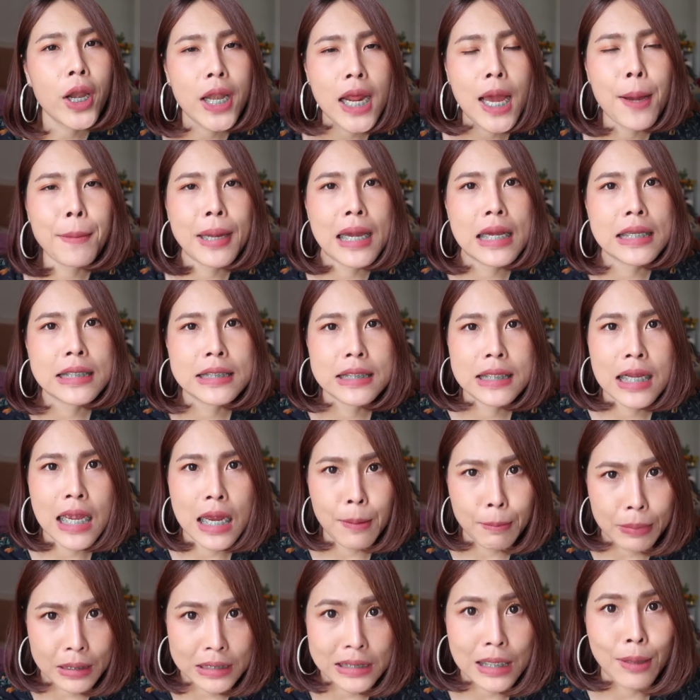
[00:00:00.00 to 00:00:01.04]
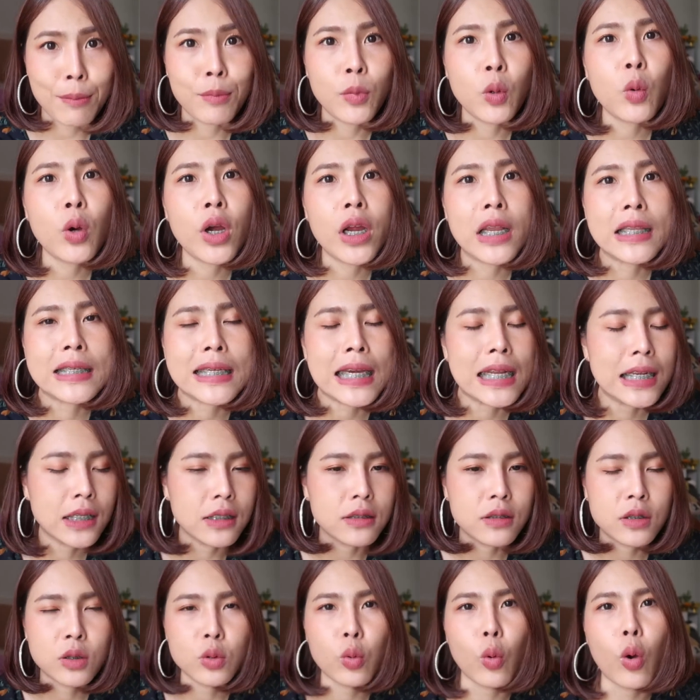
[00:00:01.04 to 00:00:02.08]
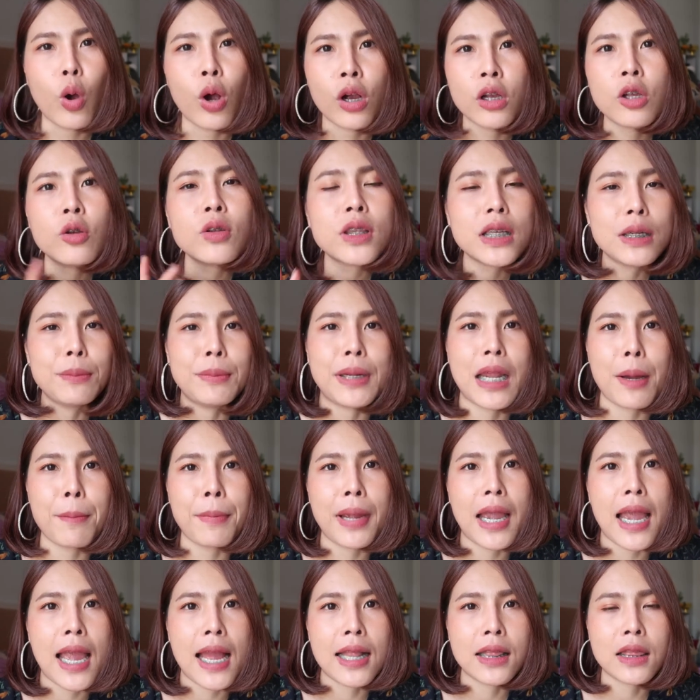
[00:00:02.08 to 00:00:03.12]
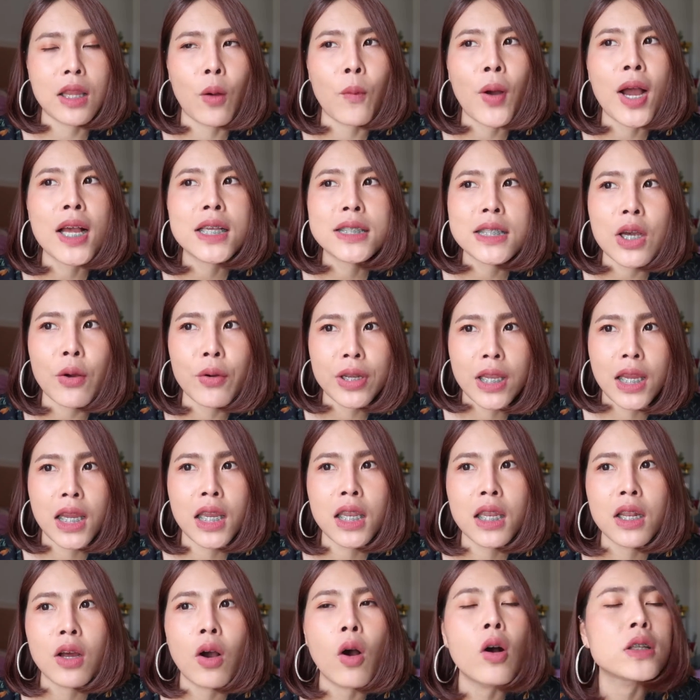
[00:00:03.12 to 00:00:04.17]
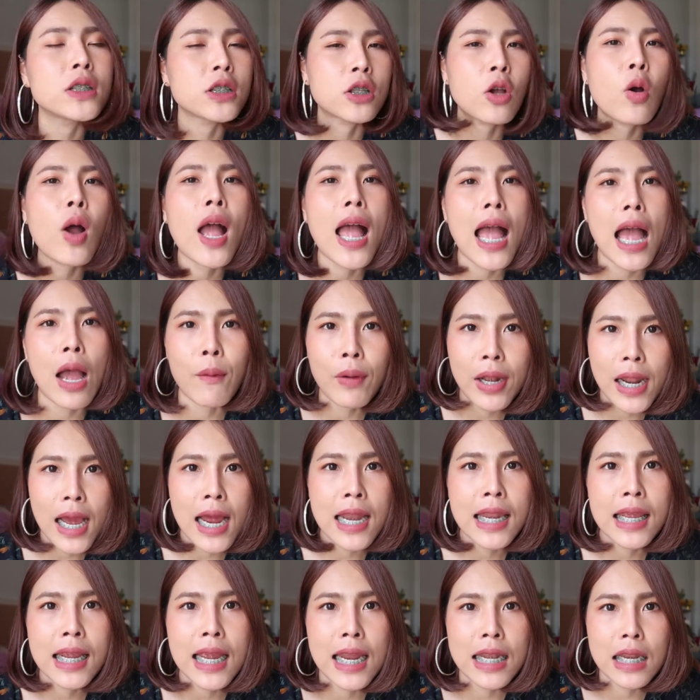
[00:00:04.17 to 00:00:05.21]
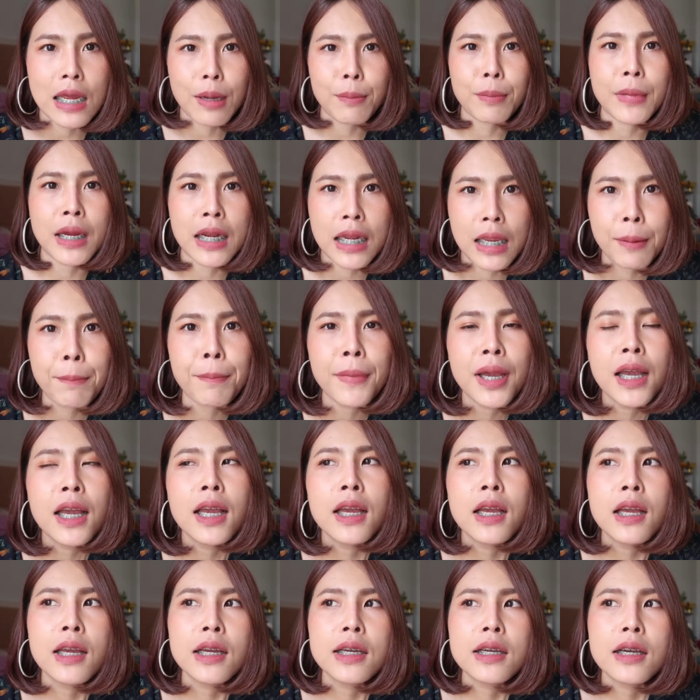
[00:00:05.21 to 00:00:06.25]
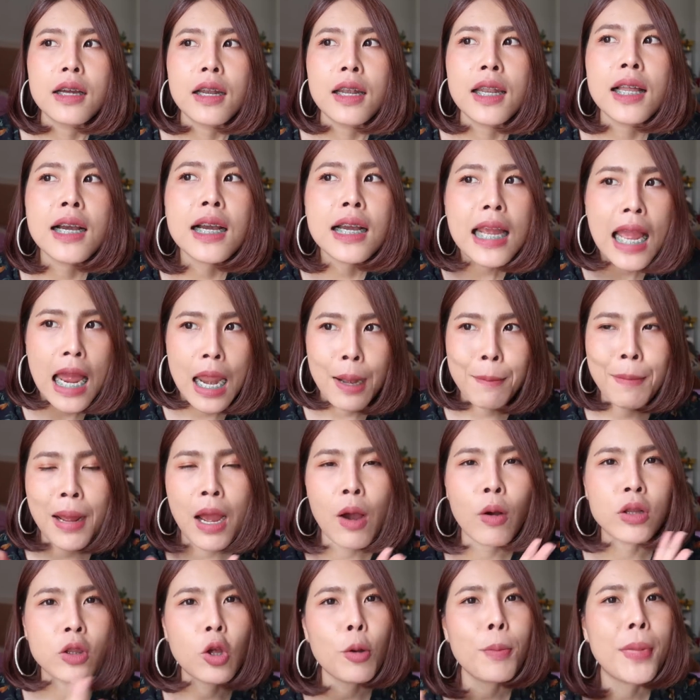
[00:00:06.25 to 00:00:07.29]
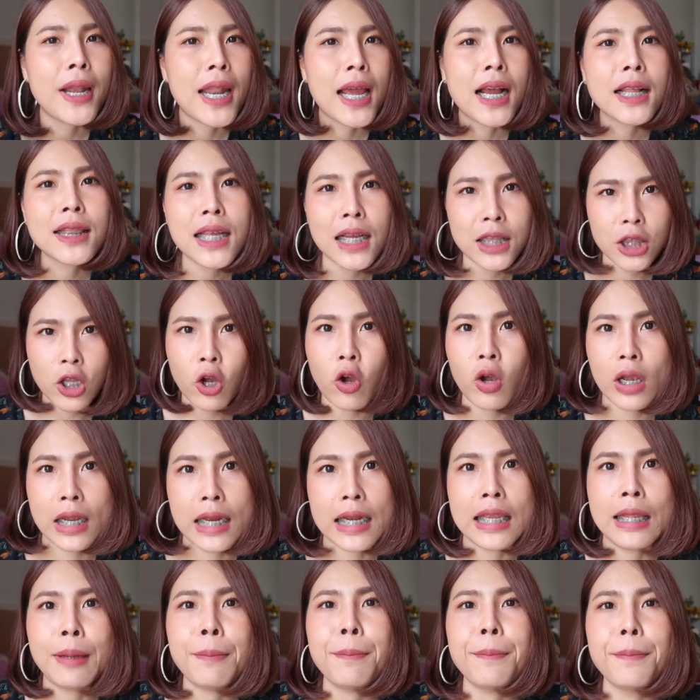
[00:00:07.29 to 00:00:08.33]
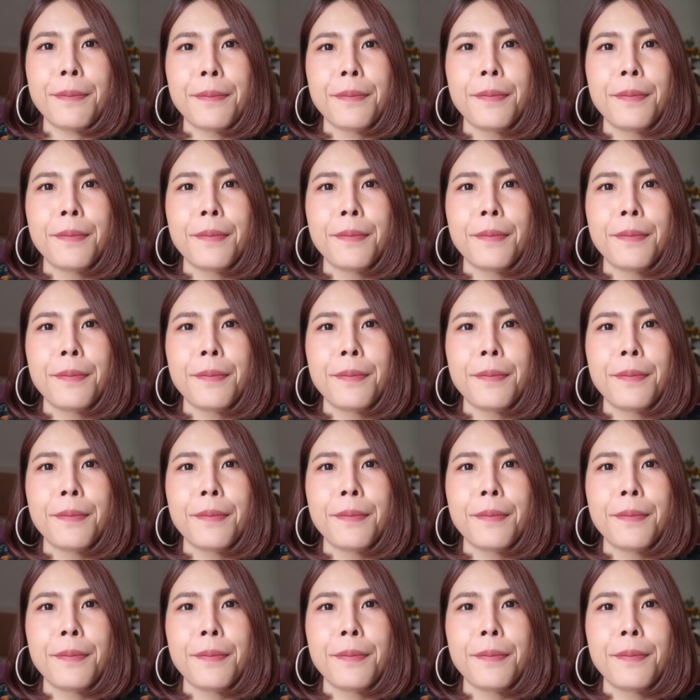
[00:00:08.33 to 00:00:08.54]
อยทำงานประจำด้วยจันทร์ถึงศุกร์ออยก็ต้องตื่นไปทำงานแต่ว่าเสาร์อาทิตย์ออยจะต้องหาเวลาในการทำคลิปเลิกงานมาออยต้องมานั่งตัดต่อคลิป